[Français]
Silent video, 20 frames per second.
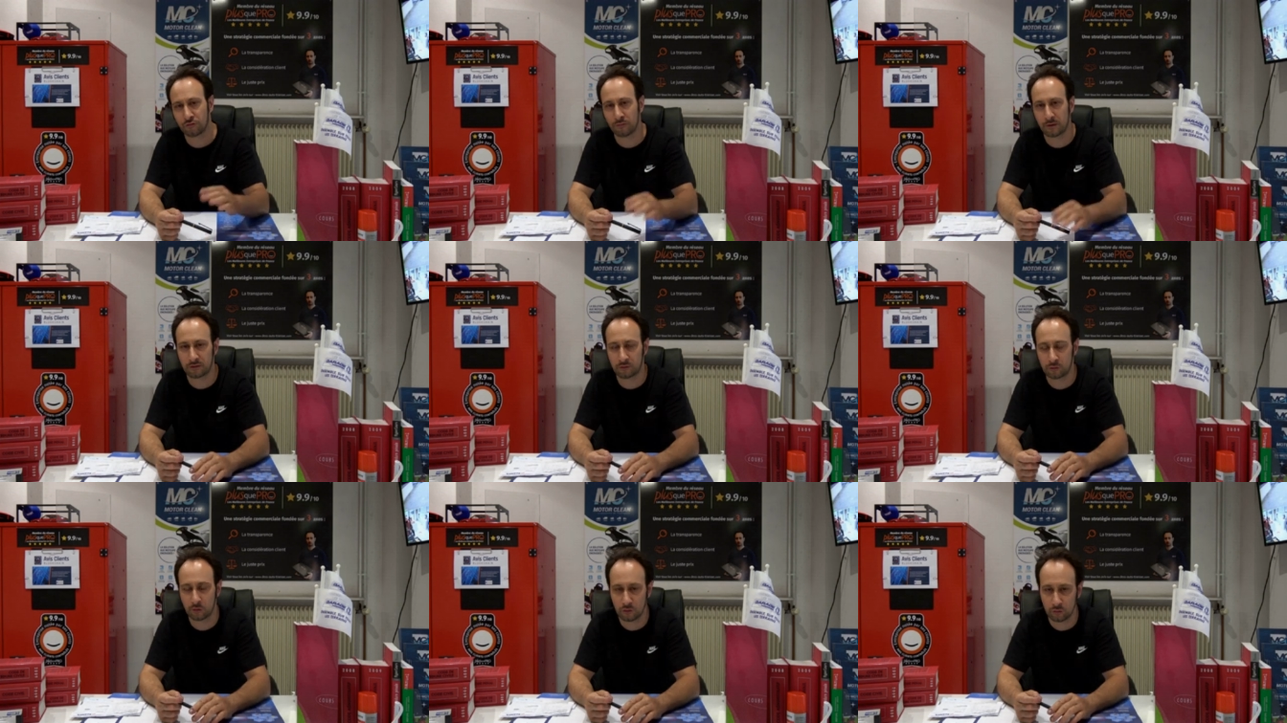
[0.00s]

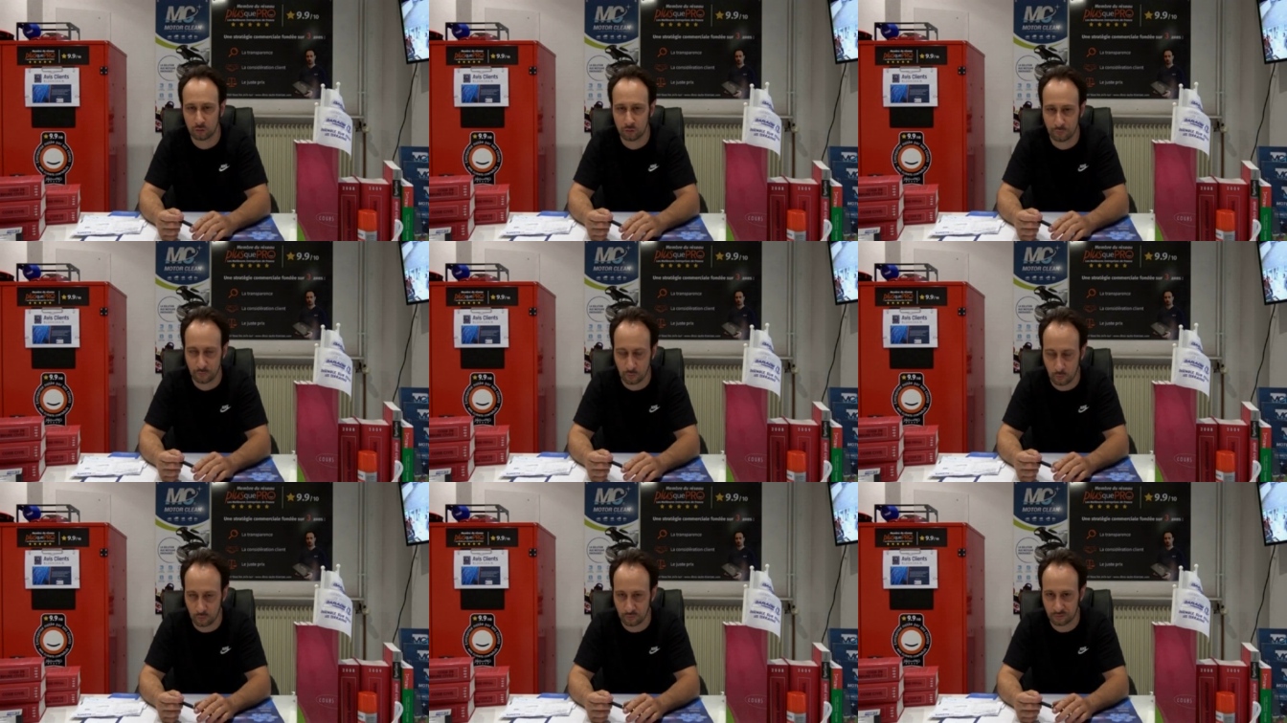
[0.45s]

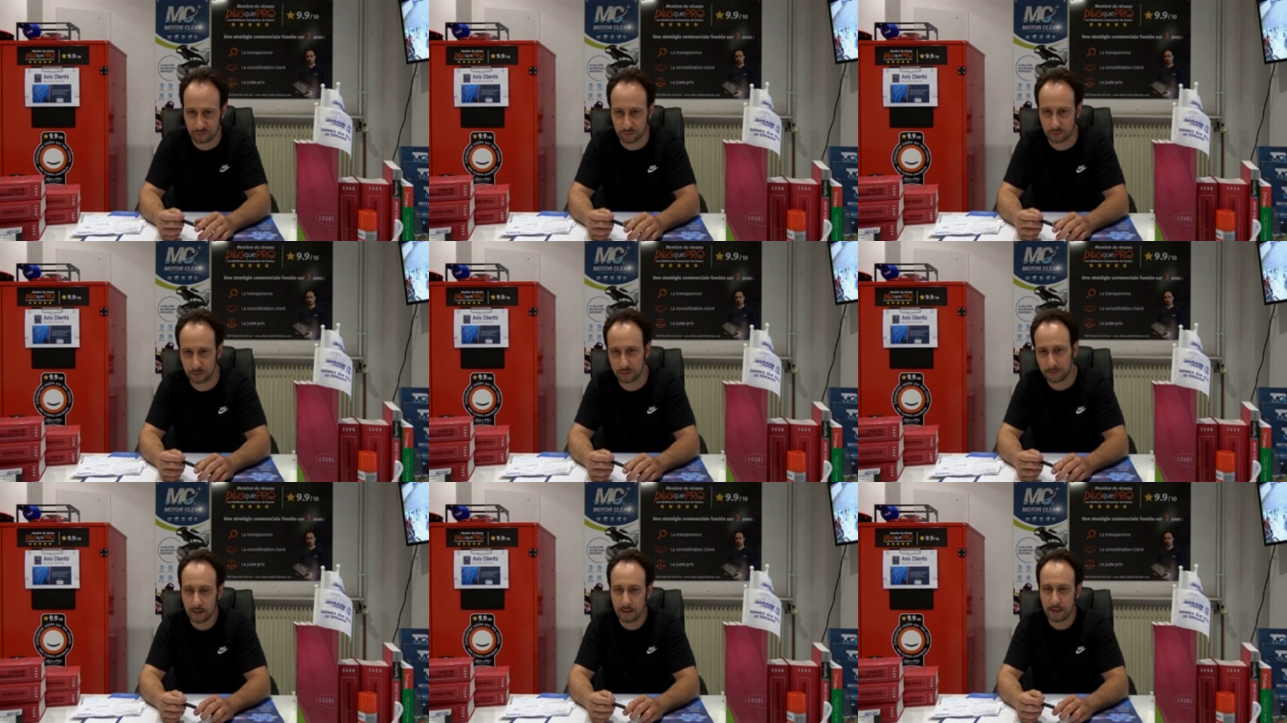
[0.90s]
consommateurs de
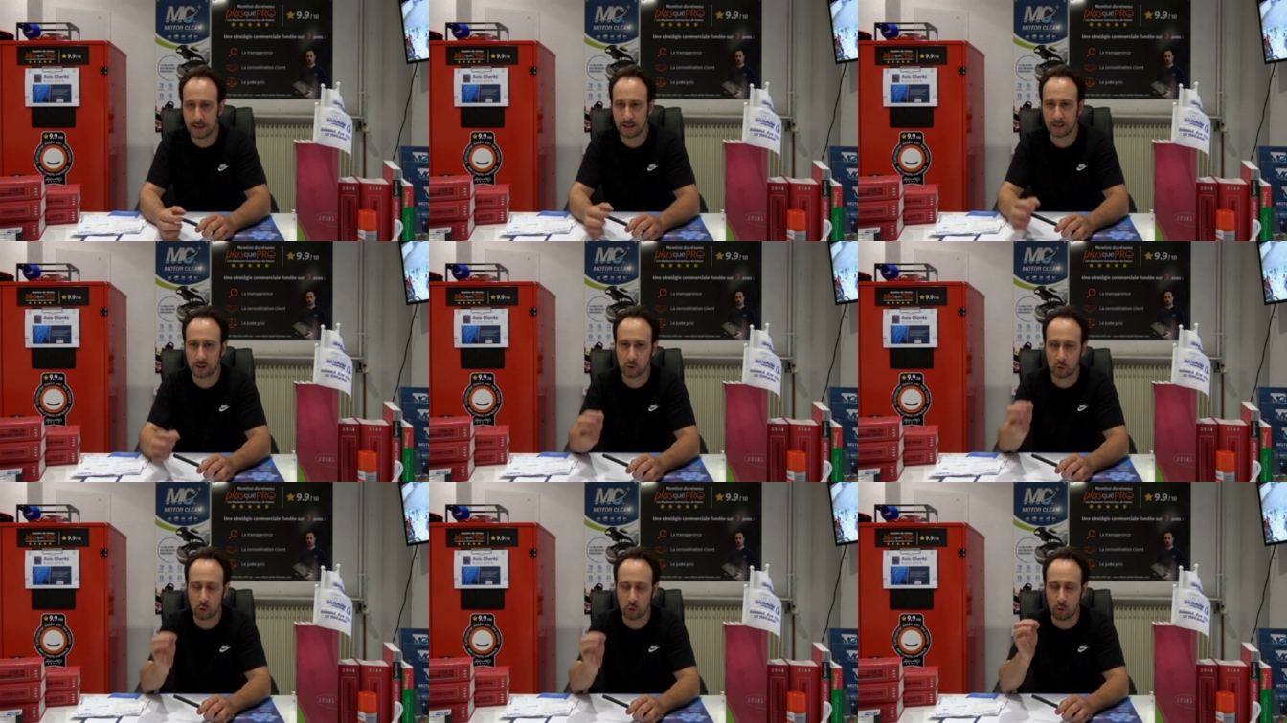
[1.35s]
France
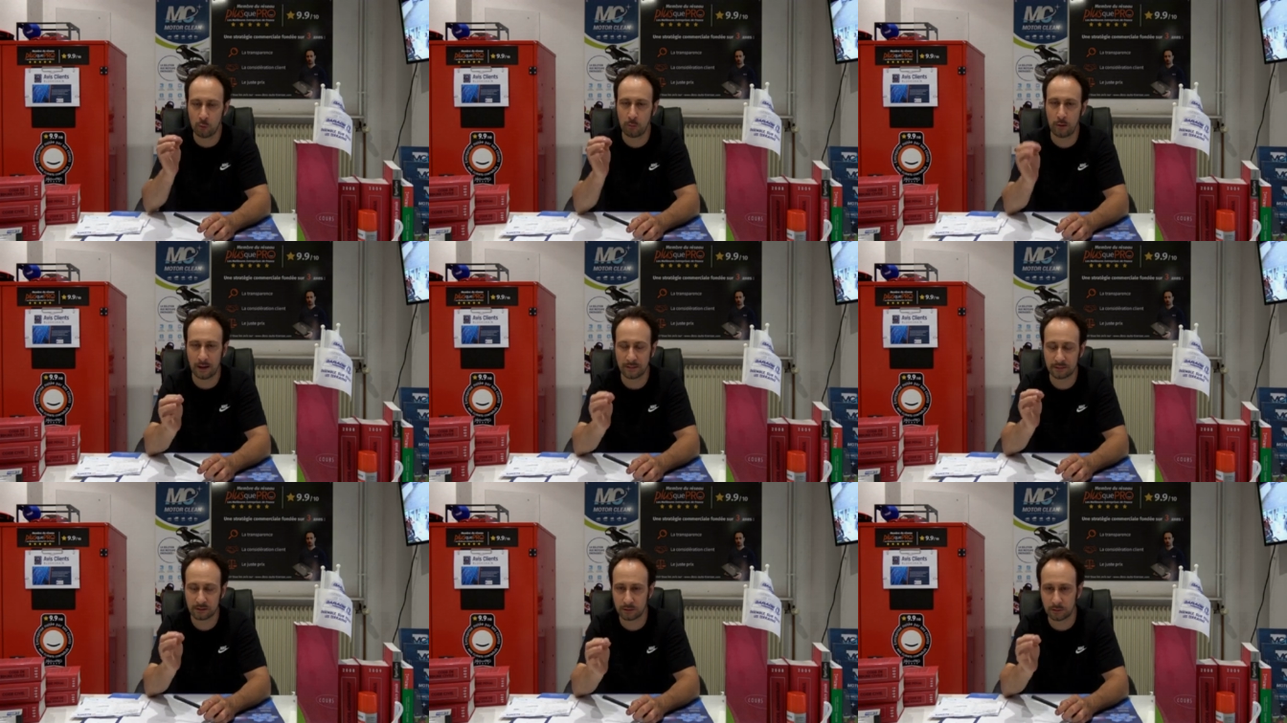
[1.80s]
et
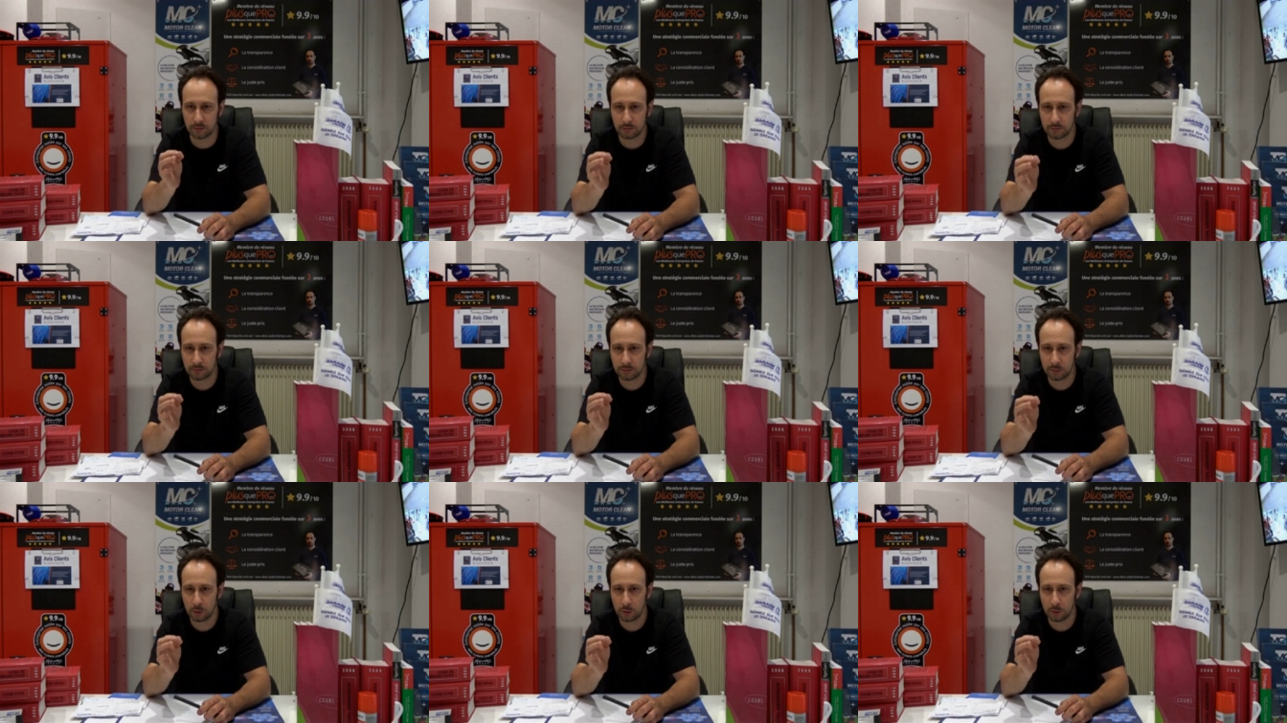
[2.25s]
combattre